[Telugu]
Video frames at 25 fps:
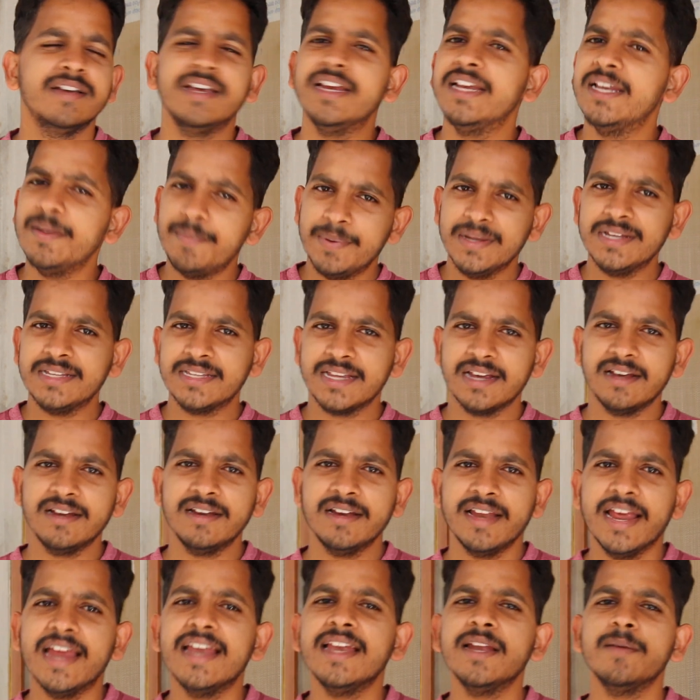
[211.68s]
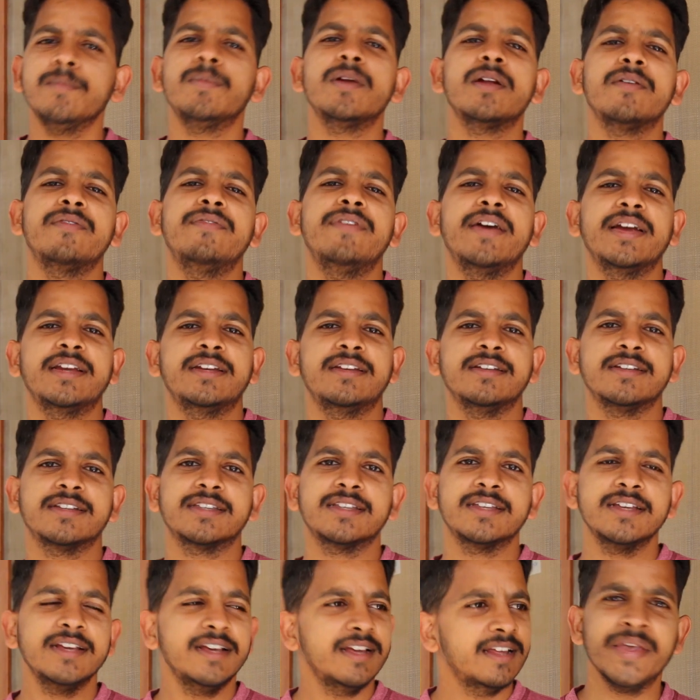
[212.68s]
ఇట్ డిపెండ్స్ ఆన్ ఎన్ నెంబర్ ఆఫ్
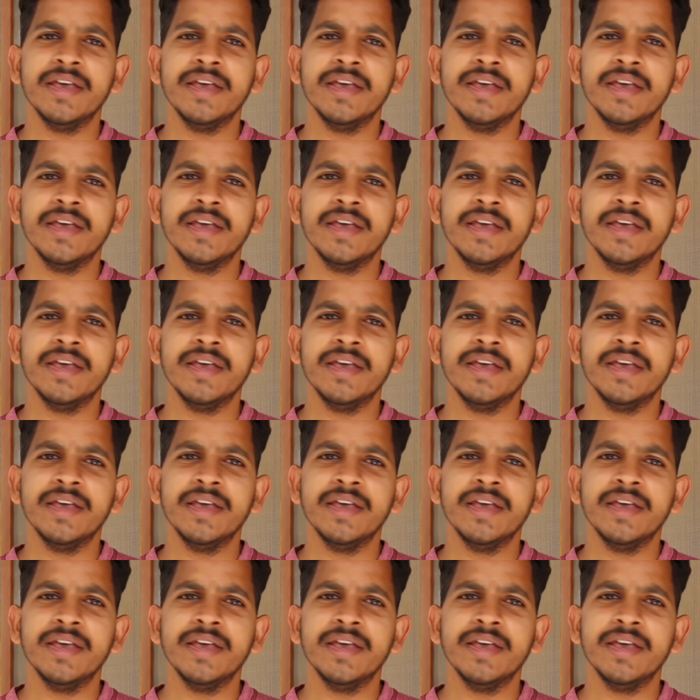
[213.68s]
ఫ్యాక్టర్స్